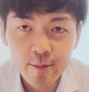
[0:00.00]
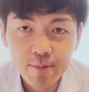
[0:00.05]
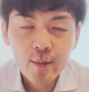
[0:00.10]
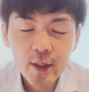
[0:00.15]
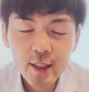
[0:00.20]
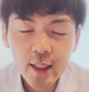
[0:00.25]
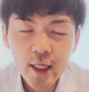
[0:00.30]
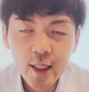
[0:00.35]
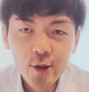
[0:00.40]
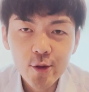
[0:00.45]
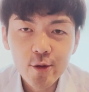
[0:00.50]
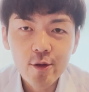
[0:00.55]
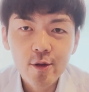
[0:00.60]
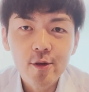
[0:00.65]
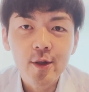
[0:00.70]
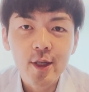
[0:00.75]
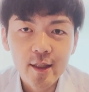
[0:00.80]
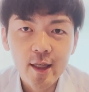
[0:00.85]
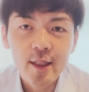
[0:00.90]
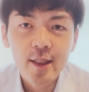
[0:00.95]
まあ、最初の
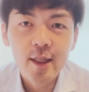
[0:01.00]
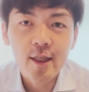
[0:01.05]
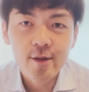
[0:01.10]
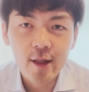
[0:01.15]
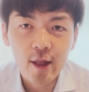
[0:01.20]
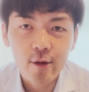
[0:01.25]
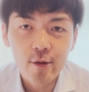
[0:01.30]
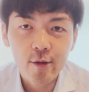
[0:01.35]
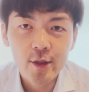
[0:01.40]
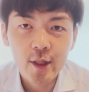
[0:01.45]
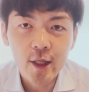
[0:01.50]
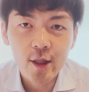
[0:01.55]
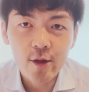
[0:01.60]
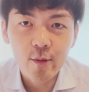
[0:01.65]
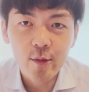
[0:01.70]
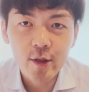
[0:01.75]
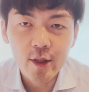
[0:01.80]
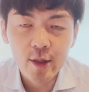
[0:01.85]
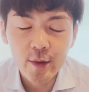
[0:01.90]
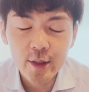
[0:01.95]
方はできなくて当然と
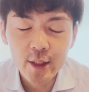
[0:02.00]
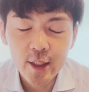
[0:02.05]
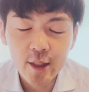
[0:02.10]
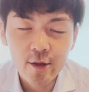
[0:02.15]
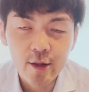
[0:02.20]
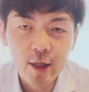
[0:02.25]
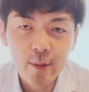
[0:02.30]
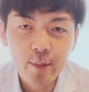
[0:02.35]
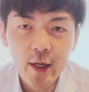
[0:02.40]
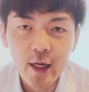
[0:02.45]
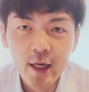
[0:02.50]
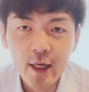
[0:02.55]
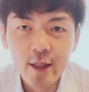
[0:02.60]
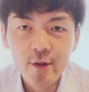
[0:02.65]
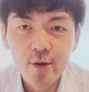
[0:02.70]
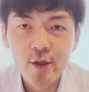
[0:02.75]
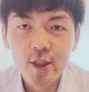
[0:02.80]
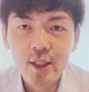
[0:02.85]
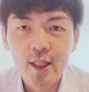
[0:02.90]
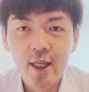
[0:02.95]
思ってましたけど、やっぱ
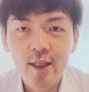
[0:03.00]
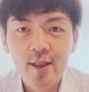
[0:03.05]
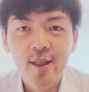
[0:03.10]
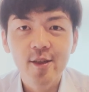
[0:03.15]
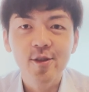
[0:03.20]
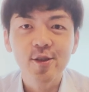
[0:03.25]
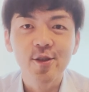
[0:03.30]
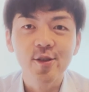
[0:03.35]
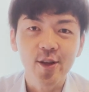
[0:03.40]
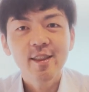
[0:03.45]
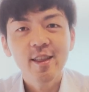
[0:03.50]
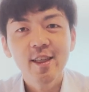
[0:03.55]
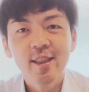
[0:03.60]
半年経ってくるとね、